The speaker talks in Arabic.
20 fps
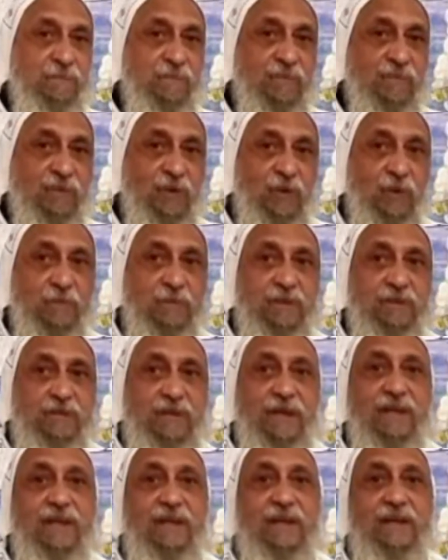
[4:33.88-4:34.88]

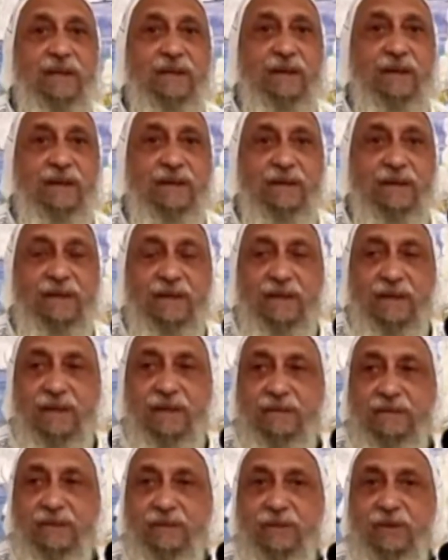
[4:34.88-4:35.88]
بالتالي هنا
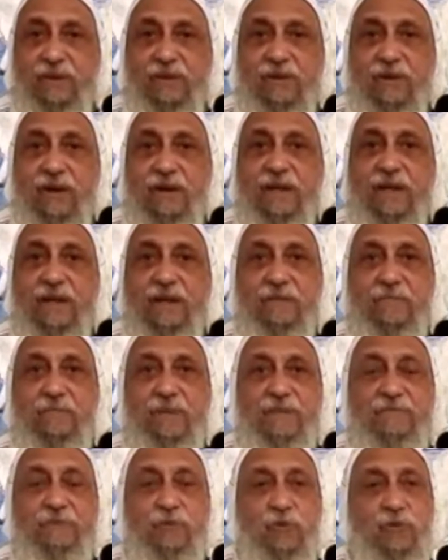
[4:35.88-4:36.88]
تدرج
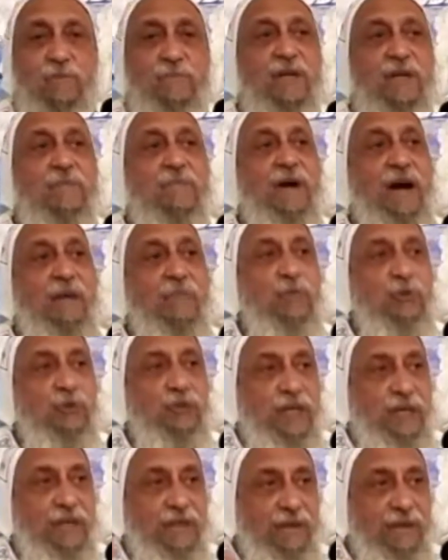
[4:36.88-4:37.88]
مفهوم
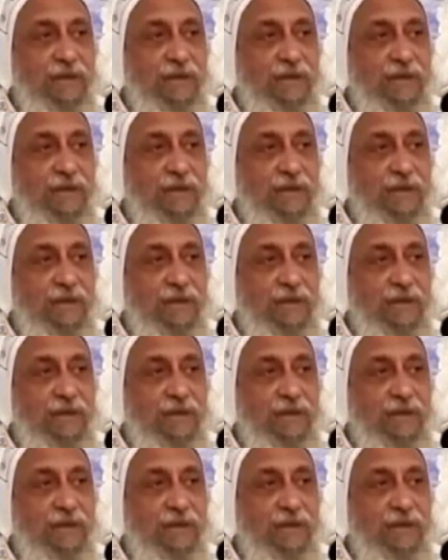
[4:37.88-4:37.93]
المعمودية